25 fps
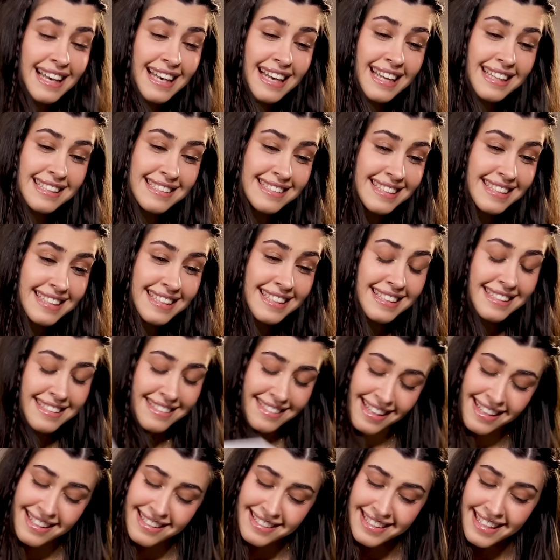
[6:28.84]
التي
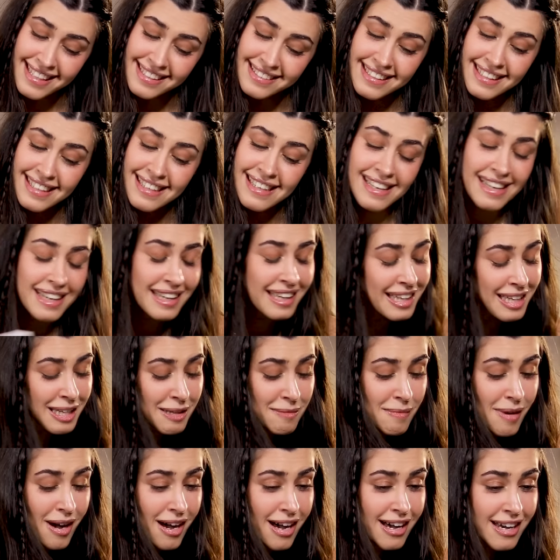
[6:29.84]
ترتدي
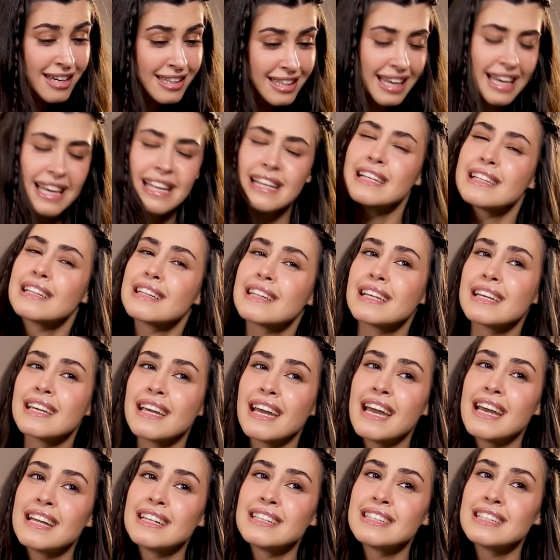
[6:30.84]
الخمار قالت
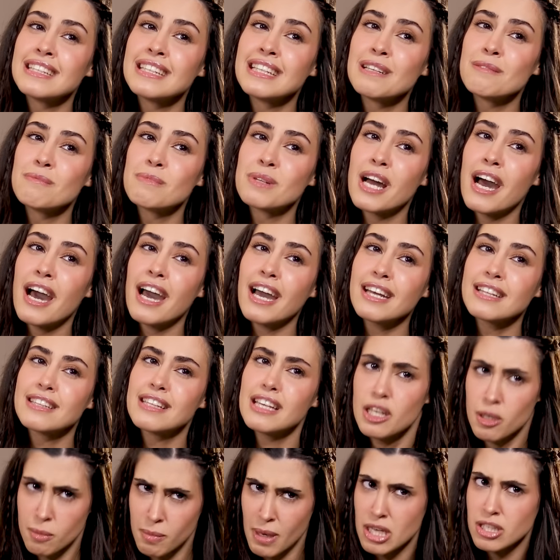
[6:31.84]
لي غني
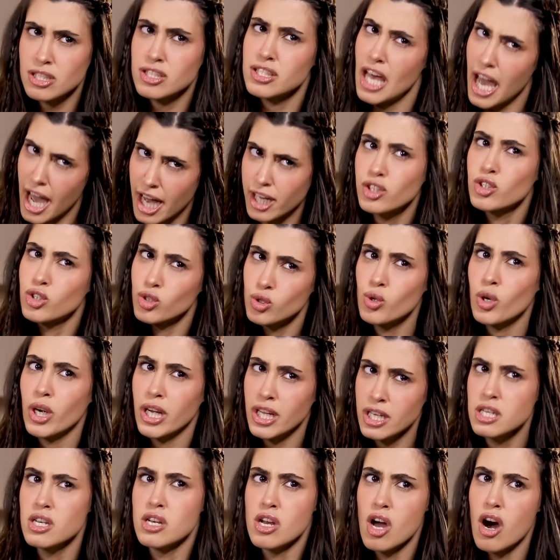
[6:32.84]
براحتك بس
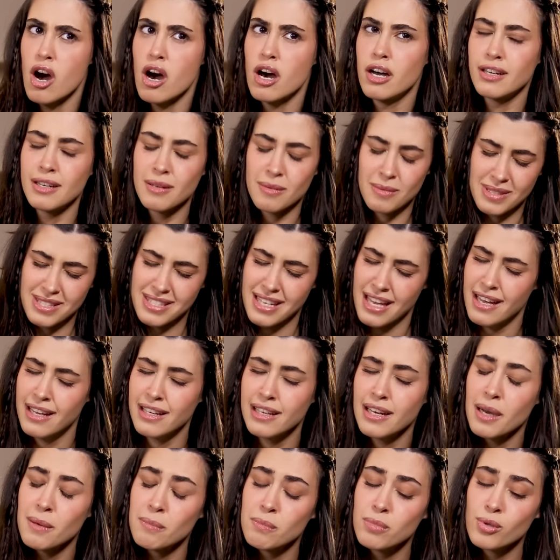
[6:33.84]
حتروحي النار بس
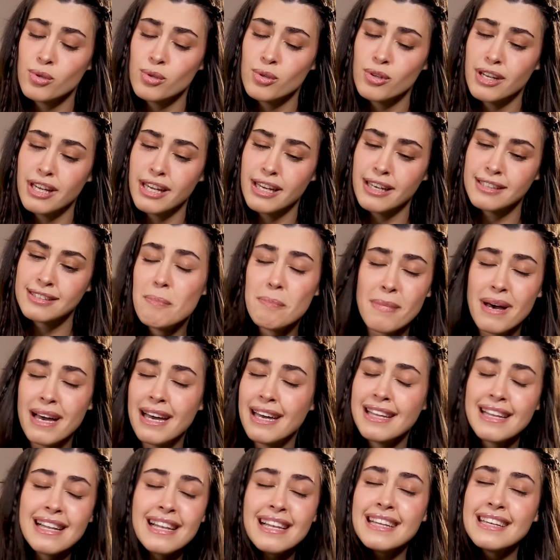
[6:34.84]
انا ابويا
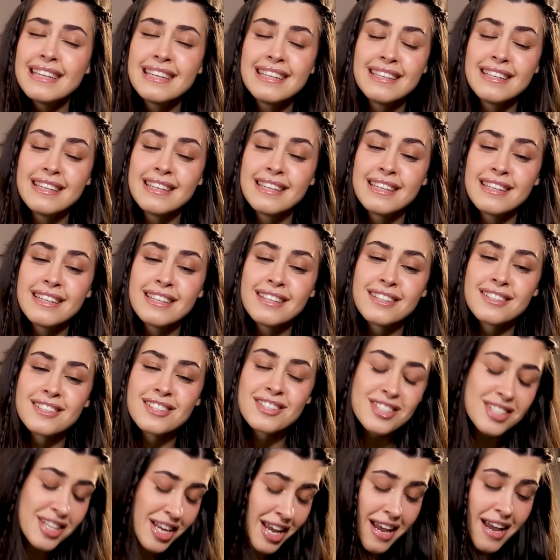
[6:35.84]

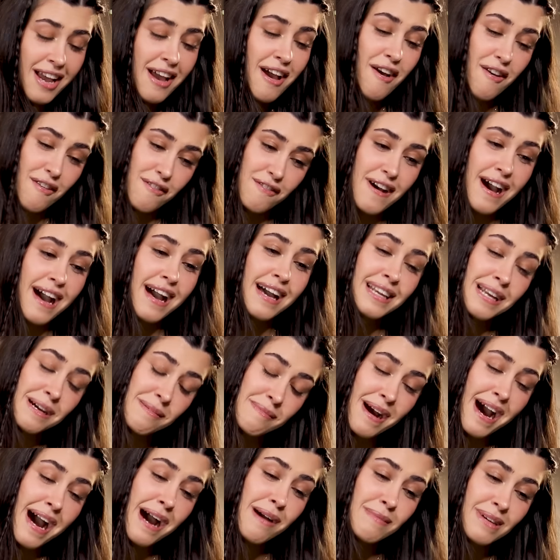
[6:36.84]
ماليش
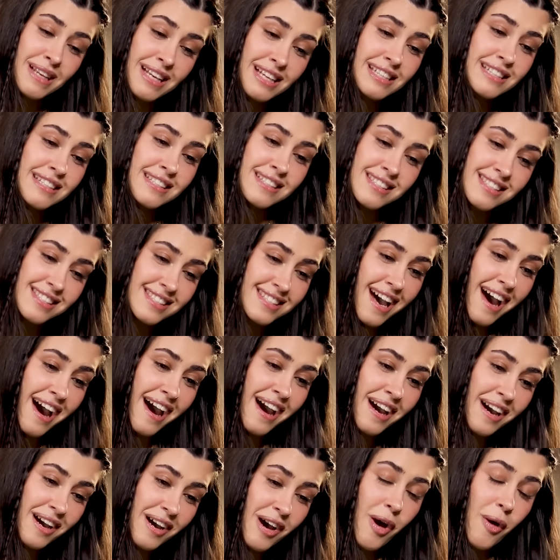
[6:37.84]
فانا بعمل
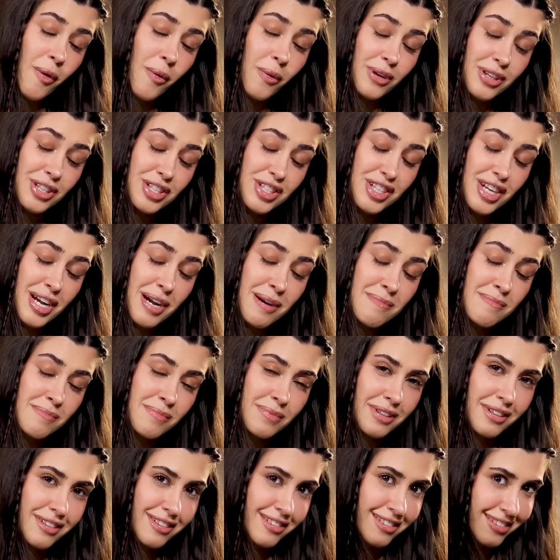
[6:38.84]
الصح واشرب
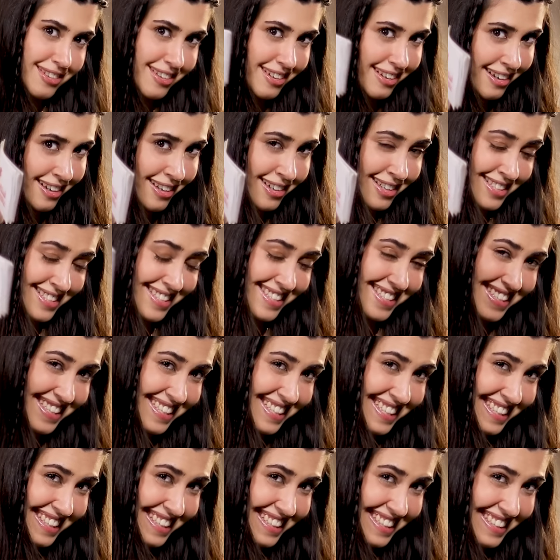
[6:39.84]

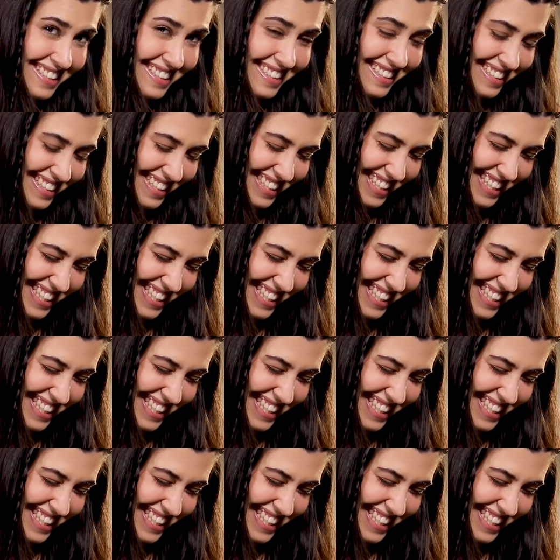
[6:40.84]
عصير